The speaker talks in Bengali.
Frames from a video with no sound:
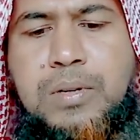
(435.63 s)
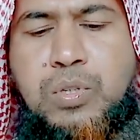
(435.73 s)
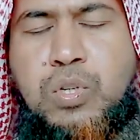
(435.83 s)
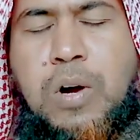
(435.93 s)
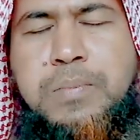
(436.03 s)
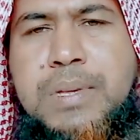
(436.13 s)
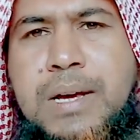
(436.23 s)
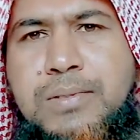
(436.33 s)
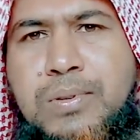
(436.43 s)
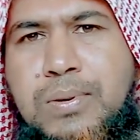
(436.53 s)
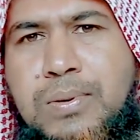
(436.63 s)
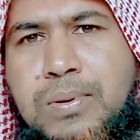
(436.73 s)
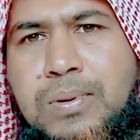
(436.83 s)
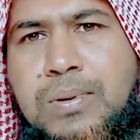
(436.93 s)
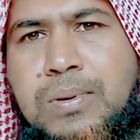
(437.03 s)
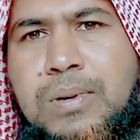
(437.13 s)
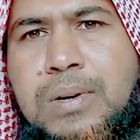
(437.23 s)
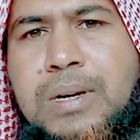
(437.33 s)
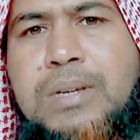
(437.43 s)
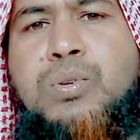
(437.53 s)
কিছু শব্দার্থ
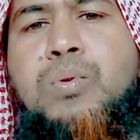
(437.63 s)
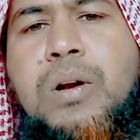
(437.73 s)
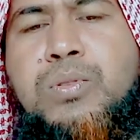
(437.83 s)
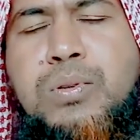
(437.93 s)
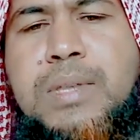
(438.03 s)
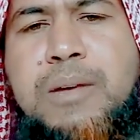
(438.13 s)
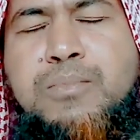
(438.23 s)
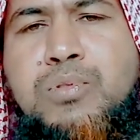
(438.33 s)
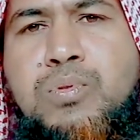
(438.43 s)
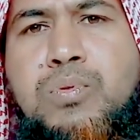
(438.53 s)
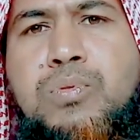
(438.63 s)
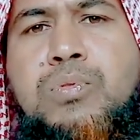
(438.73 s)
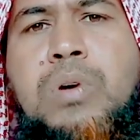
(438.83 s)
কিছু অর্থ তারা বুঝুক